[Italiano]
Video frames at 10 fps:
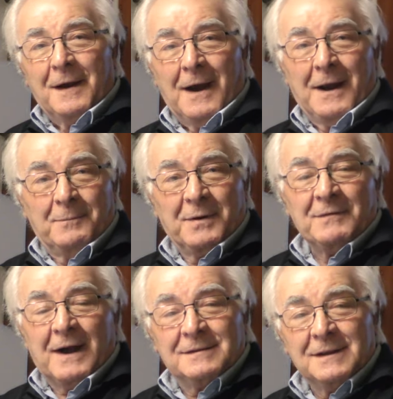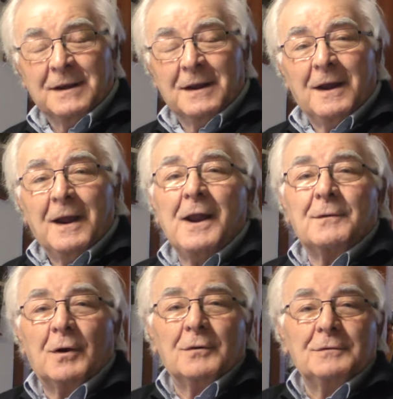ai privati e il
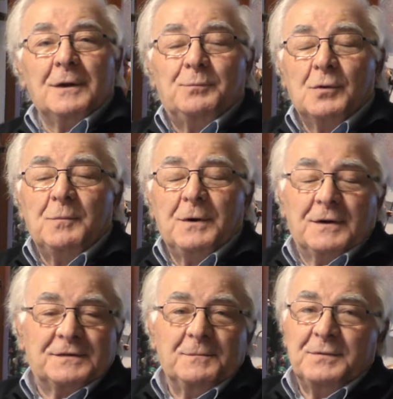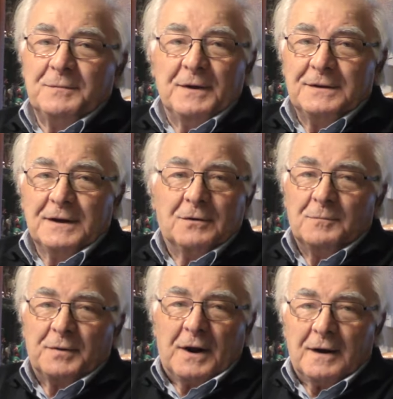ruolo del pubblico è semplicemente
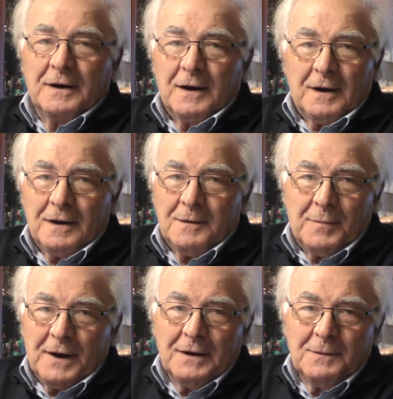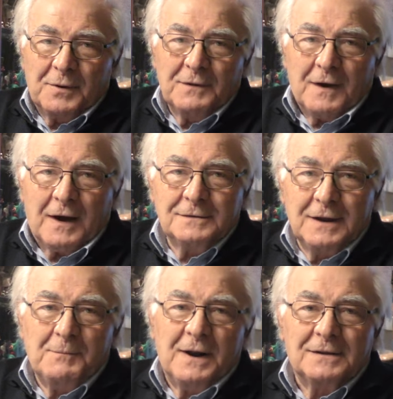comprare i beni
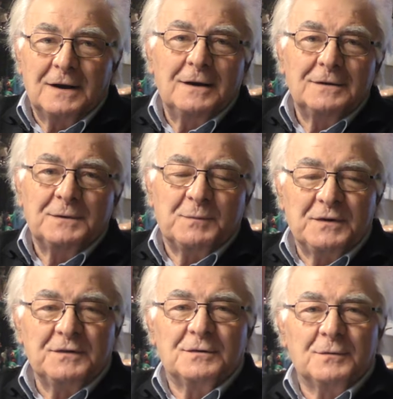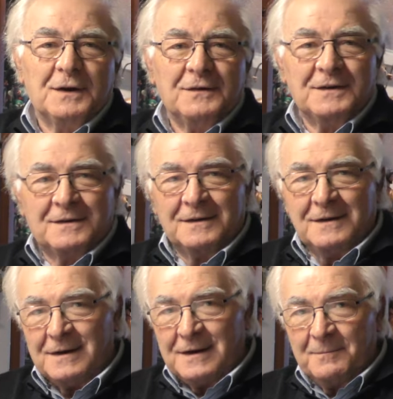privati e metterli a disposizione dei
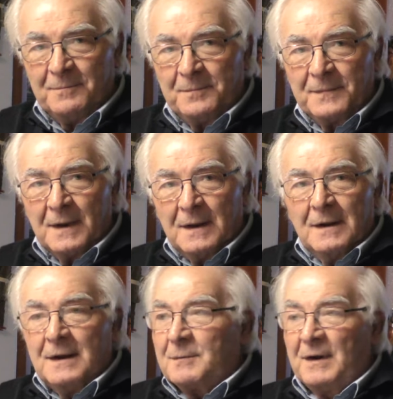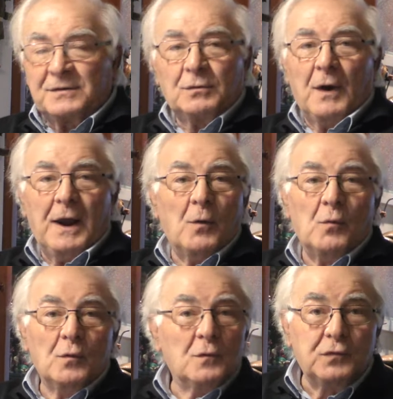cittadini. Questo è
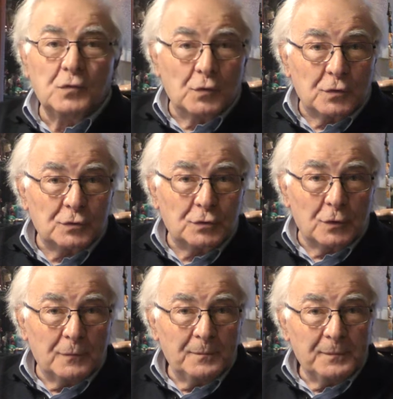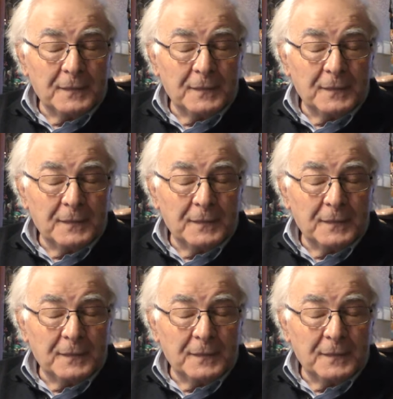un furto